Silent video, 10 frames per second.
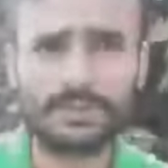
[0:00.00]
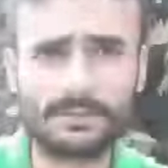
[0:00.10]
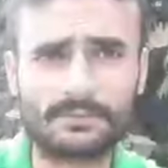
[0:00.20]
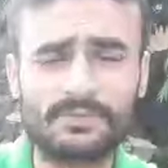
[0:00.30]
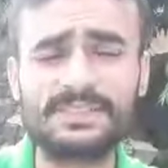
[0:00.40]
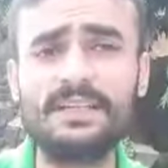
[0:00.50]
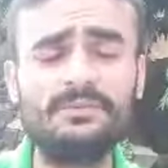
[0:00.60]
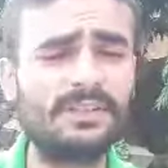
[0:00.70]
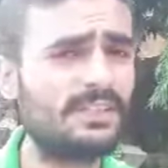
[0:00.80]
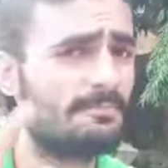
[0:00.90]
होती है
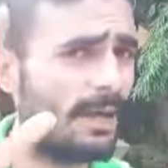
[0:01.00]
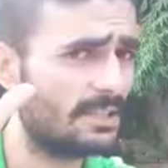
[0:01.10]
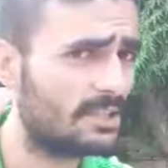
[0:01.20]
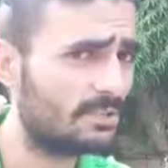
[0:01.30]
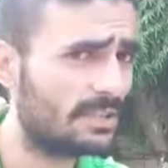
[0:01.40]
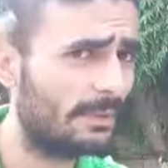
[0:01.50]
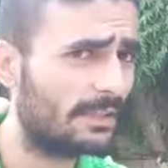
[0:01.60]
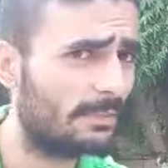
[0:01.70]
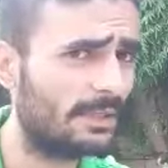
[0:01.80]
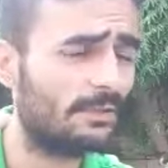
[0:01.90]
फिज़िकल फिटनेस पांच चीज़ों से
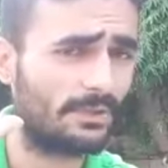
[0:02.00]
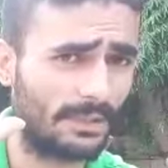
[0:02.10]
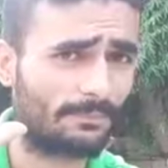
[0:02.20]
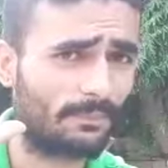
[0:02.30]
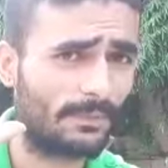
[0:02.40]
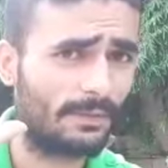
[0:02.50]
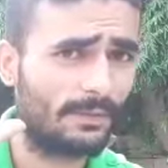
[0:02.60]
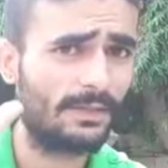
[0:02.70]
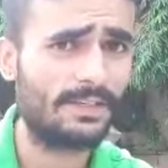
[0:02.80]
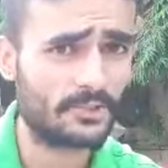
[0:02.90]
मिलकर बनी होती
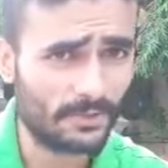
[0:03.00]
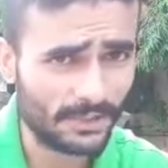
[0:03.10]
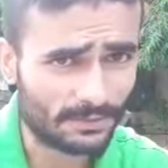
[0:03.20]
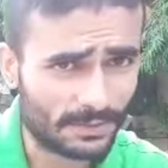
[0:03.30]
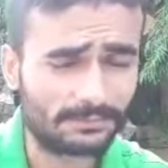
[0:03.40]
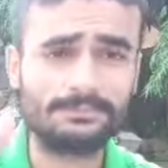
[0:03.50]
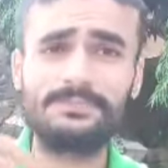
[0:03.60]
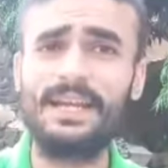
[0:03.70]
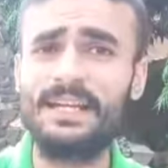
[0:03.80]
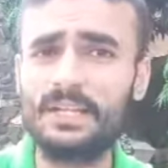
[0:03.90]
है स्ट्रेंथ
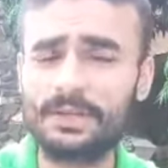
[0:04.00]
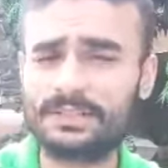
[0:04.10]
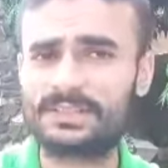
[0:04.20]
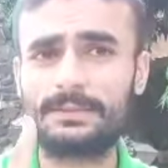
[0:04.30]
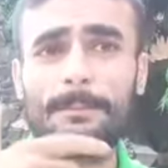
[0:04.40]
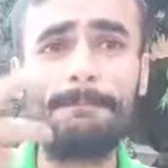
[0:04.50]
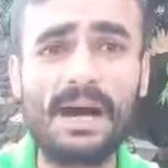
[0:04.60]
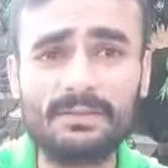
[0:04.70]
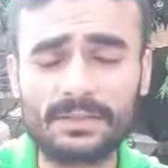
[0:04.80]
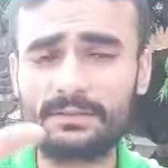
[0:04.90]
एंड्योरेंस
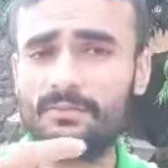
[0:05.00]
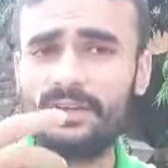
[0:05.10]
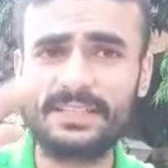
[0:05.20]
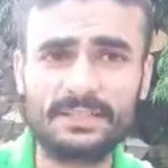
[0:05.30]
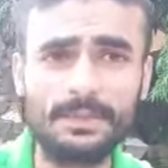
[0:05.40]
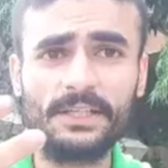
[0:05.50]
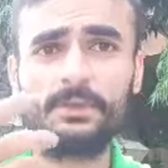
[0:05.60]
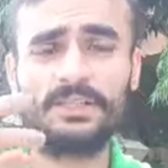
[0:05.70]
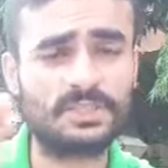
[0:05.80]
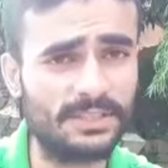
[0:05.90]
पावर
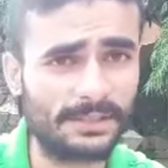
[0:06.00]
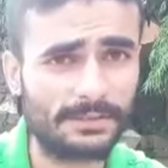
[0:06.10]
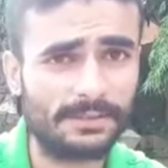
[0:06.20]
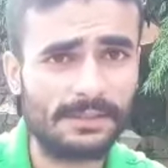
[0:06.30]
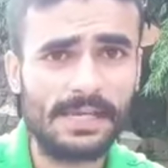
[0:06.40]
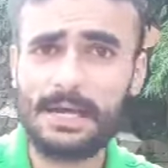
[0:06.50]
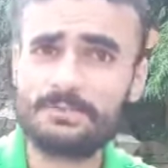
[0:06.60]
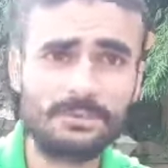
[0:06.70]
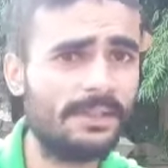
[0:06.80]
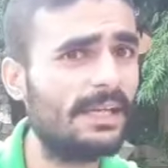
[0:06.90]
फ्लेक्सिबिलिटी और एजिलिटी
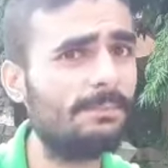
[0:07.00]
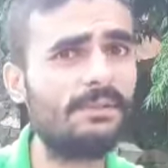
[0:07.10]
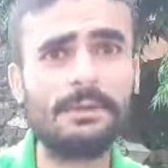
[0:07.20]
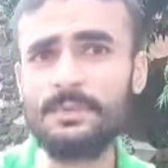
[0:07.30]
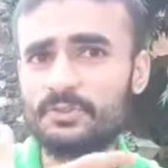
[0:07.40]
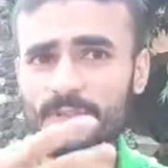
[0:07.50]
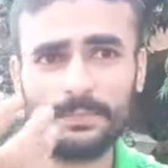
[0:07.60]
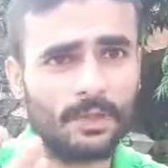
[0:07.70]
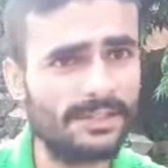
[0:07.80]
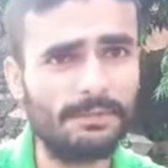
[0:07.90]
आप जिम गए आपने वहाँ पे
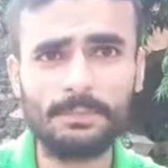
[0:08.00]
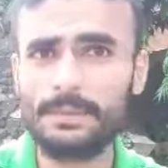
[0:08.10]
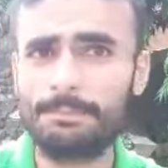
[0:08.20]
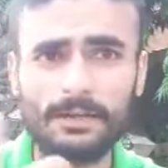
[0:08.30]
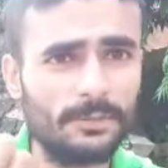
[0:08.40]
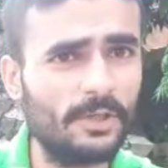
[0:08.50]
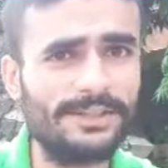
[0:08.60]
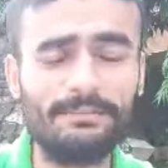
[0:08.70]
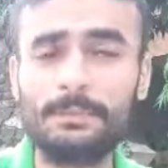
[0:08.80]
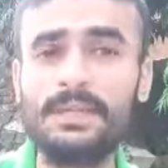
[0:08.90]
स्ट्रेंथ बहुत डेवलप की पावर
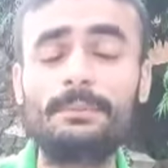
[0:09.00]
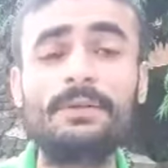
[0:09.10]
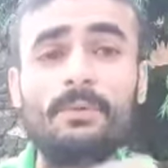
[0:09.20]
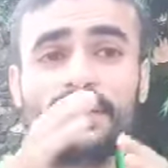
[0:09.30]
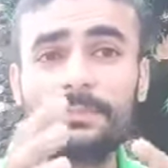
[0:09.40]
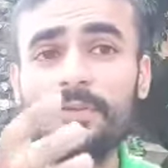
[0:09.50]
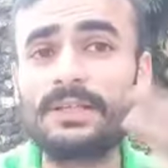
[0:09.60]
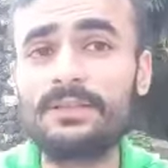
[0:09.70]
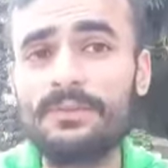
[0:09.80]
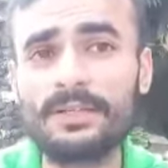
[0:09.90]
बहुत डेवलप किया बट व्हाट्स
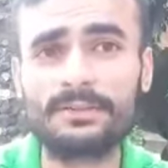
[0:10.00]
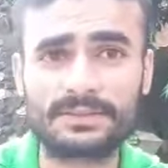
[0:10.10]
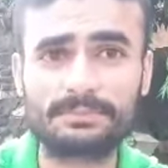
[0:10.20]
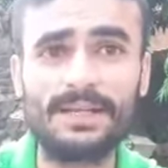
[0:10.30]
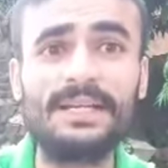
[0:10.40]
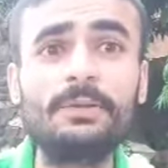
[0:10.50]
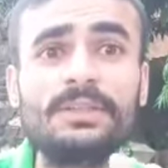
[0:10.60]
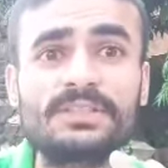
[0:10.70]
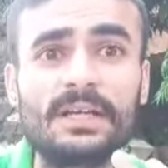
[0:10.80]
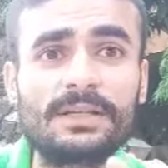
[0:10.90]
अबाउट अदर फैक्टर्स
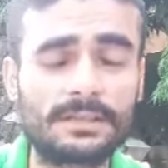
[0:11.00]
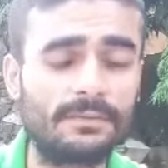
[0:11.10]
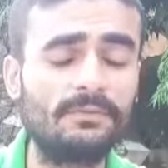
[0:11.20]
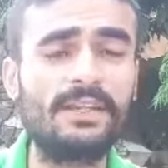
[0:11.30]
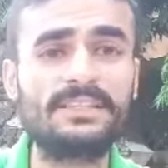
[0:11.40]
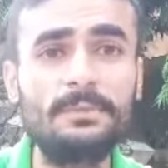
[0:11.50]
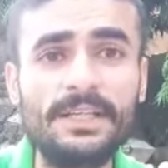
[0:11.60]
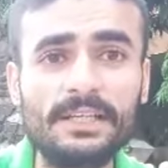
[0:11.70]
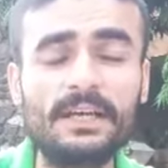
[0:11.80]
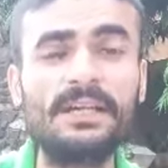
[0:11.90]
एंड्योरेंस कहाँ गई
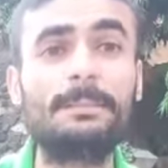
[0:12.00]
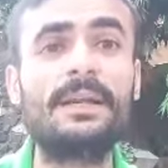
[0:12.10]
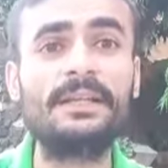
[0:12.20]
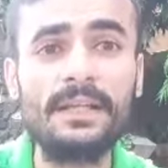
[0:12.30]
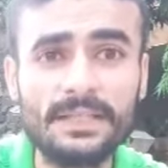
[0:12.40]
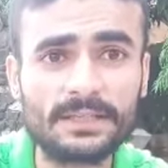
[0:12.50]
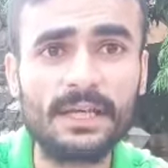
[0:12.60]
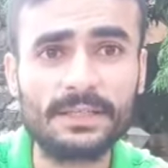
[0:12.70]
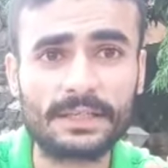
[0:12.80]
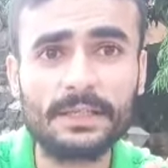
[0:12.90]
फ्लेक्सिबिलिटी कहाँ गई मेंटल हेल्थ
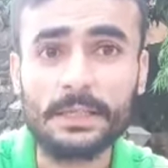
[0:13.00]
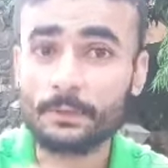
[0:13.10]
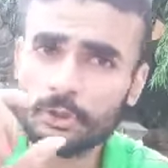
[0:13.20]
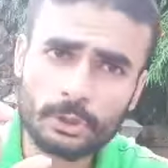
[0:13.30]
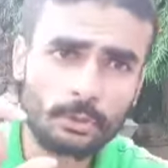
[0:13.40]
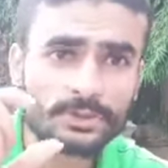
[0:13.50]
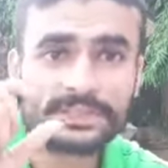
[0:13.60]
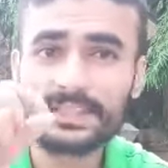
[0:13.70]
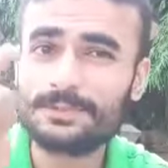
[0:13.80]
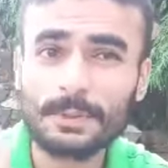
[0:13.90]
कहाँ गई कुछ लोग हो
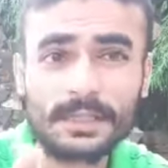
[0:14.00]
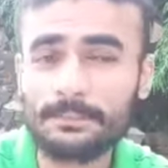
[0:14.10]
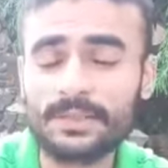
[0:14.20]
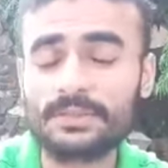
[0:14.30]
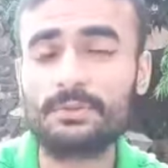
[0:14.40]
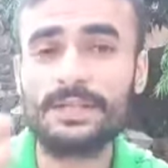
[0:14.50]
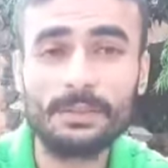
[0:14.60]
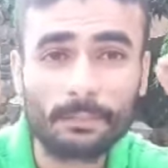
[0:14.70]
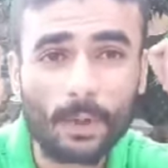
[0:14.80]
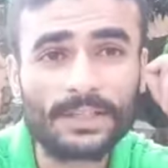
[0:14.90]
सकता है इस पर काम करते हो
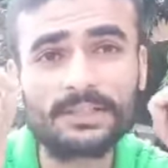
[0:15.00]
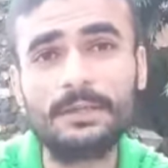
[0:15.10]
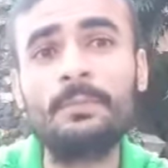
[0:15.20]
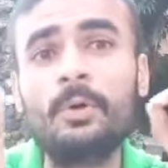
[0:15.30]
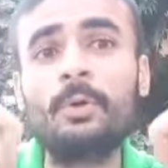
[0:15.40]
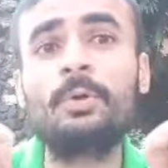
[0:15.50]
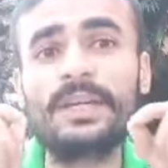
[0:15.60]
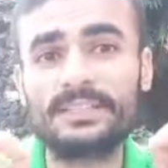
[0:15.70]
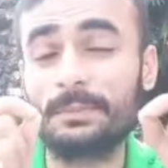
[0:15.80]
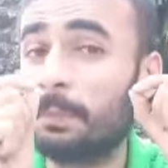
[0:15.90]
लेकिन बहुत कम लोग
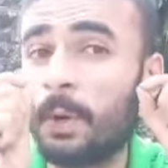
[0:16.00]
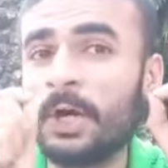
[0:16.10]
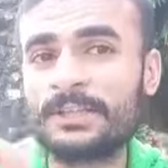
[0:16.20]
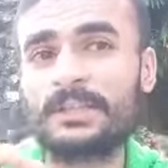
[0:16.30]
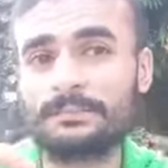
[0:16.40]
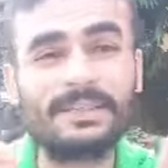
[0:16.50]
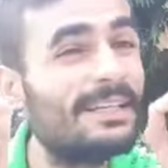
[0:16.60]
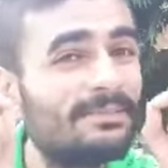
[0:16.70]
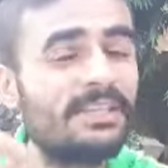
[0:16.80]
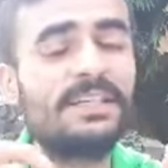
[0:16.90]
होंगे ऐसे बहुत कम
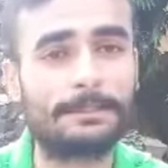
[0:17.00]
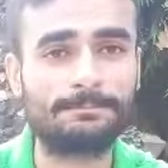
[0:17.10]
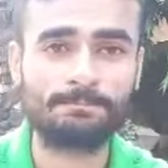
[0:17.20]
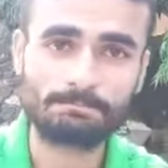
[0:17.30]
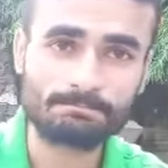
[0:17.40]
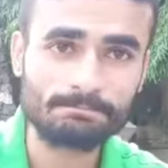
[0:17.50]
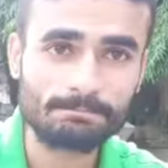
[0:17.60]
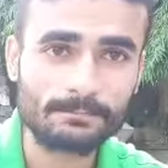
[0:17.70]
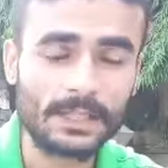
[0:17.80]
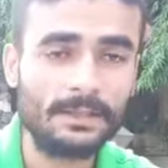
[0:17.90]
गिनती के
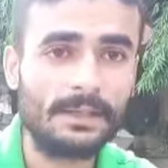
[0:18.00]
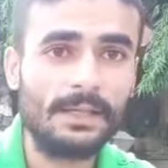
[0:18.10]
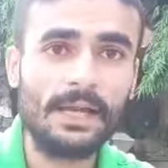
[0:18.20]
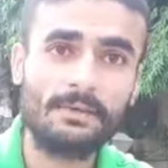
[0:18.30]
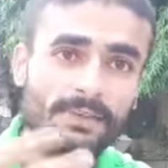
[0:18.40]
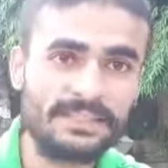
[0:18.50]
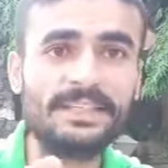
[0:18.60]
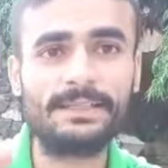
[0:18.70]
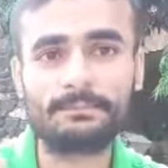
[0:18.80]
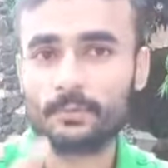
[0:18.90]
अब
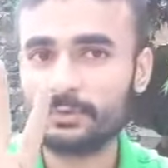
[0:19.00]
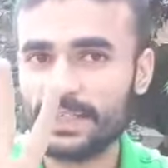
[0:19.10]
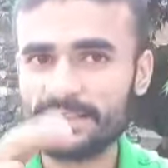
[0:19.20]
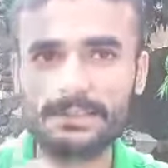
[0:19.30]
वैसे ही दूसरा